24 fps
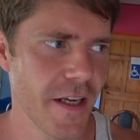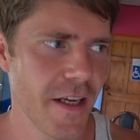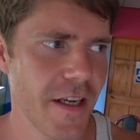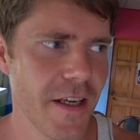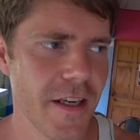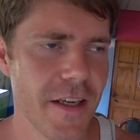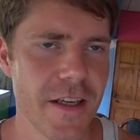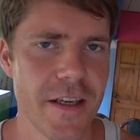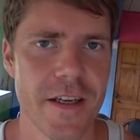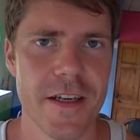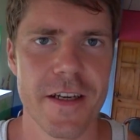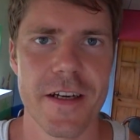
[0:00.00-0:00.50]

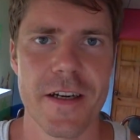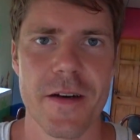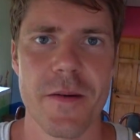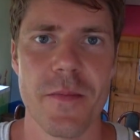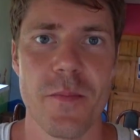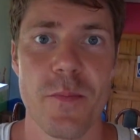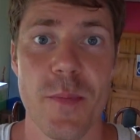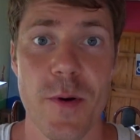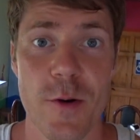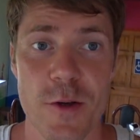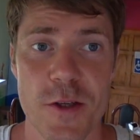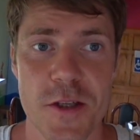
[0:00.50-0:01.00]
и
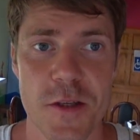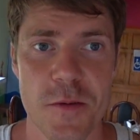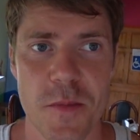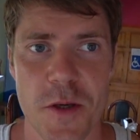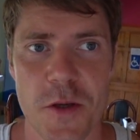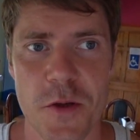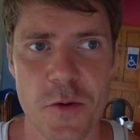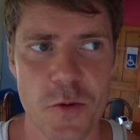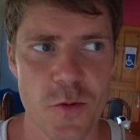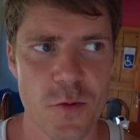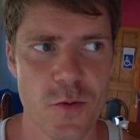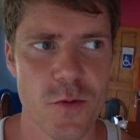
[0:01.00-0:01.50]
просим
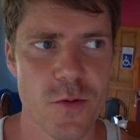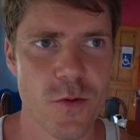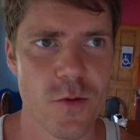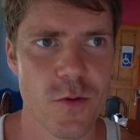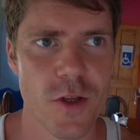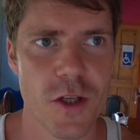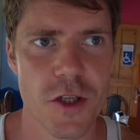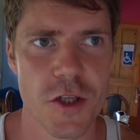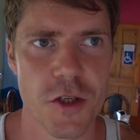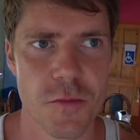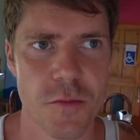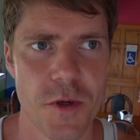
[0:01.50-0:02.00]
меню. Тут
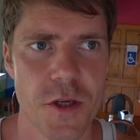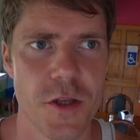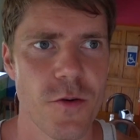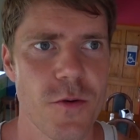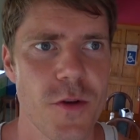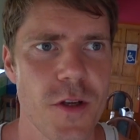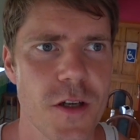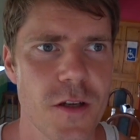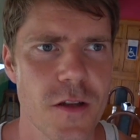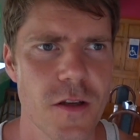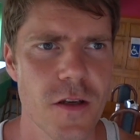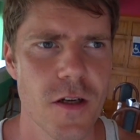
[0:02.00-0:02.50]
даже меню
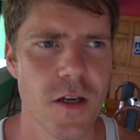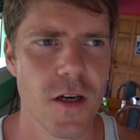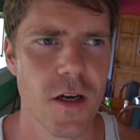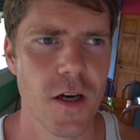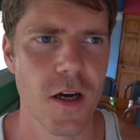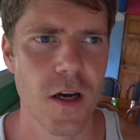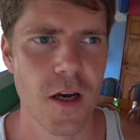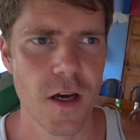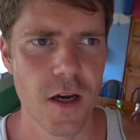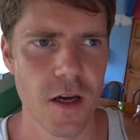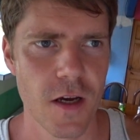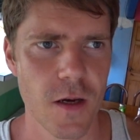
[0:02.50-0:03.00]
нет.
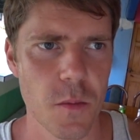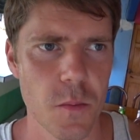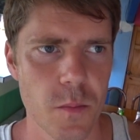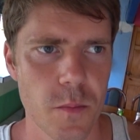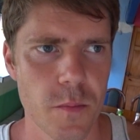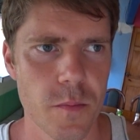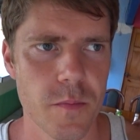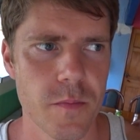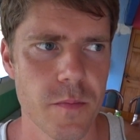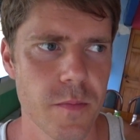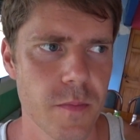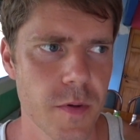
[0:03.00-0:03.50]

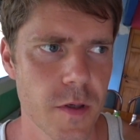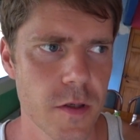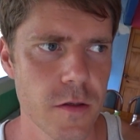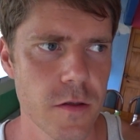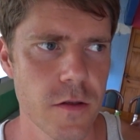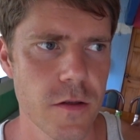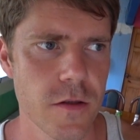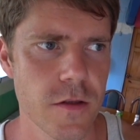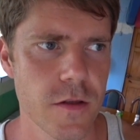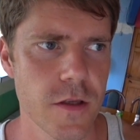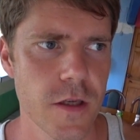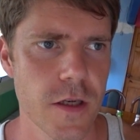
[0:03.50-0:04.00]

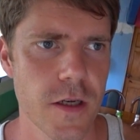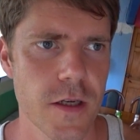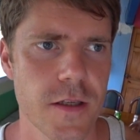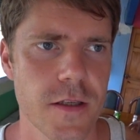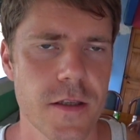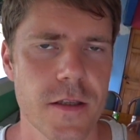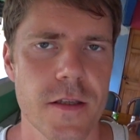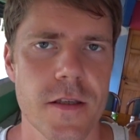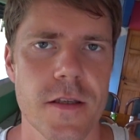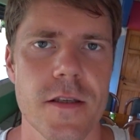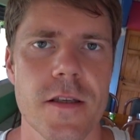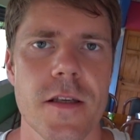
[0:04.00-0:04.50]
Просто
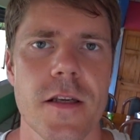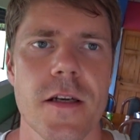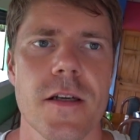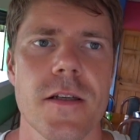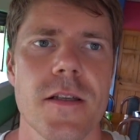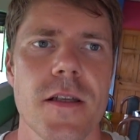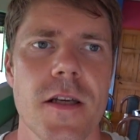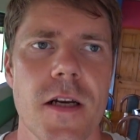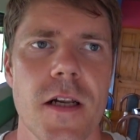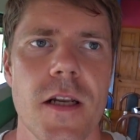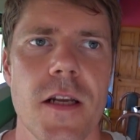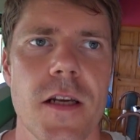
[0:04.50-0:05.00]

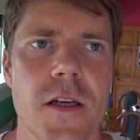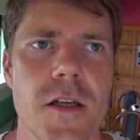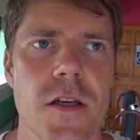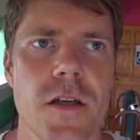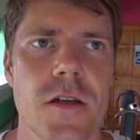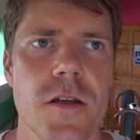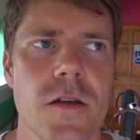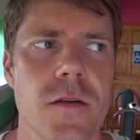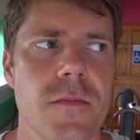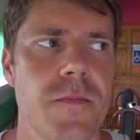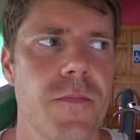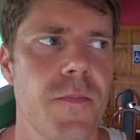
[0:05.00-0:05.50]
сказали
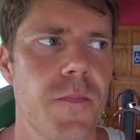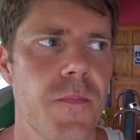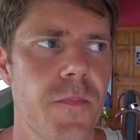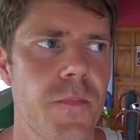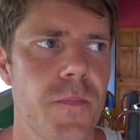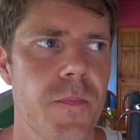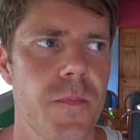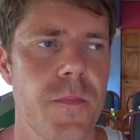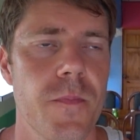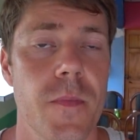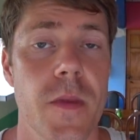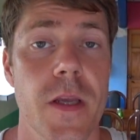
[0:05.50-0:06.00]

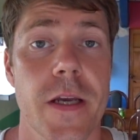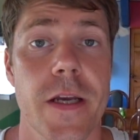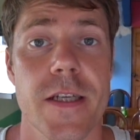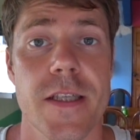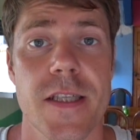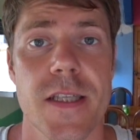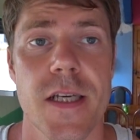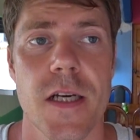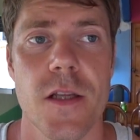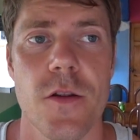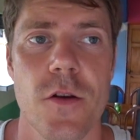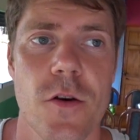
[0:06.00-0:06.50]

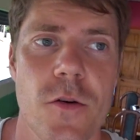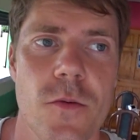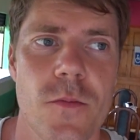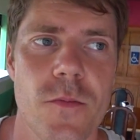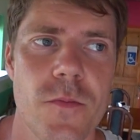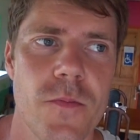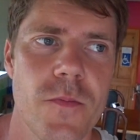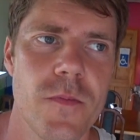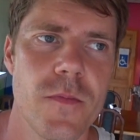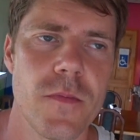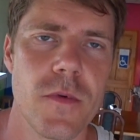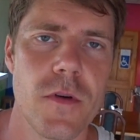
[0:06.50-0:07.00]
касадо.
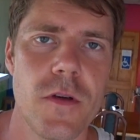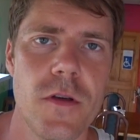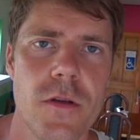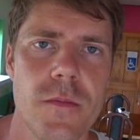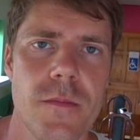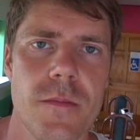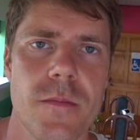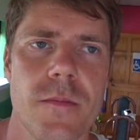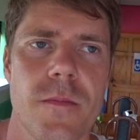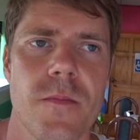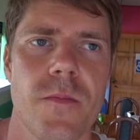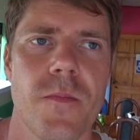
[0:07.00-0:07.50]
И
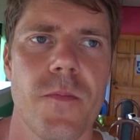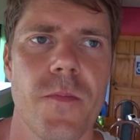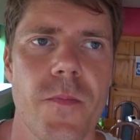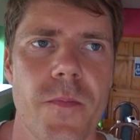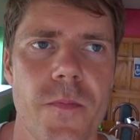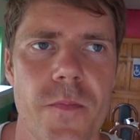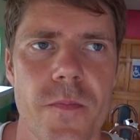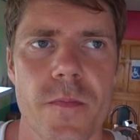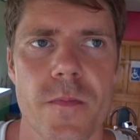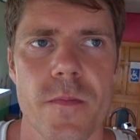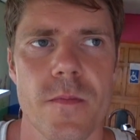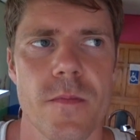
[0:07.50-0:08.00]

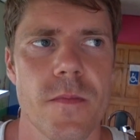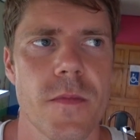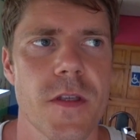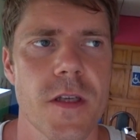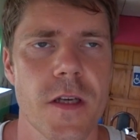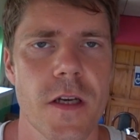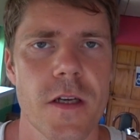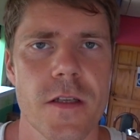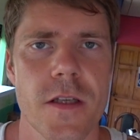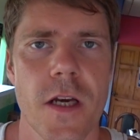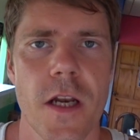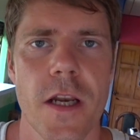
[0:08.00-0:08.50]

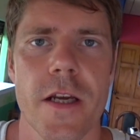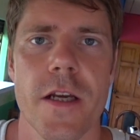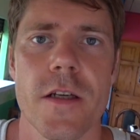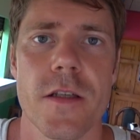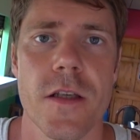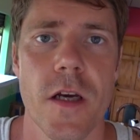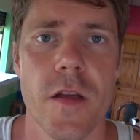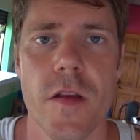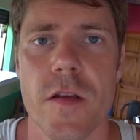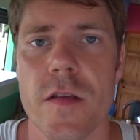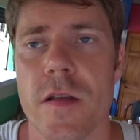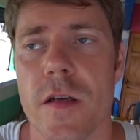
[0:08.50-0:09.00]
заказали
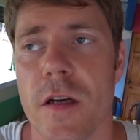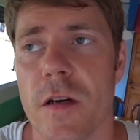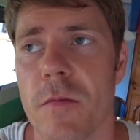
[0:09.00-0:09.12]
касадо с